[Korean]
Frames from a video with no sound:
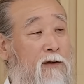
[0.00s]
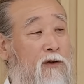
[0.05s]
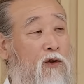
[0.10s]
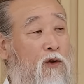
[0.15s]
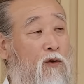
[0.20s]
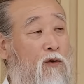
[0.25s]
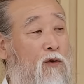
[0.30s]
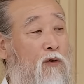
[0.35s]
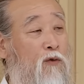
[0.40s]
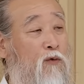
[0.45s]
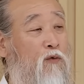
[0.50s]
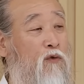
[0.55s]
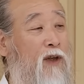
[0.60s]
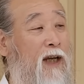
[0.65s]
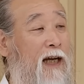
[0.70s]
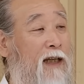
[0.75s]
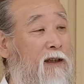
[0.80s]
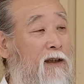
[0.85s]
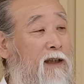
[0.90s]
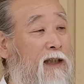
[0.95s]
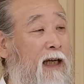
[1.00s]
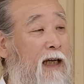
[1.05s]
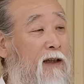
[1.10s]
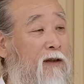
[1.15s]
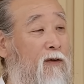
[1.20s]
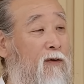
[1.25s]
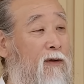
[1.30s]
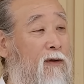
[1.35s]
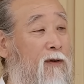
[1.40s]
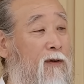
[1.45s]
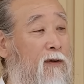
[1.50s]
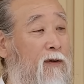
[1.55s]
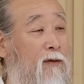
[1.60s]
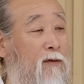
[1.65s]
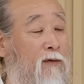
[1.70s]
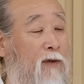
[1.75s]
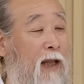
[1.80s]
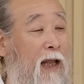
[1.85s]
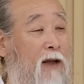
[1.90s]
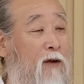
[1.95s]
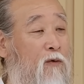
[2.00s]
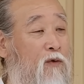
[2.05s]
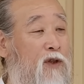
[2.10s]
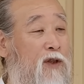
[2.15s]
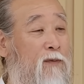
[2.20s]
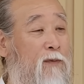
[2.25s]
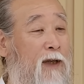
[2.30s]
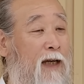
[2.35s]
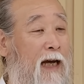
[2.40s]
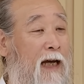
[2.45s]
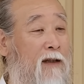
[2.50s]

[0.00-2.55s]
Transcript: 서로를 위하는 게 아니고 내 욕심이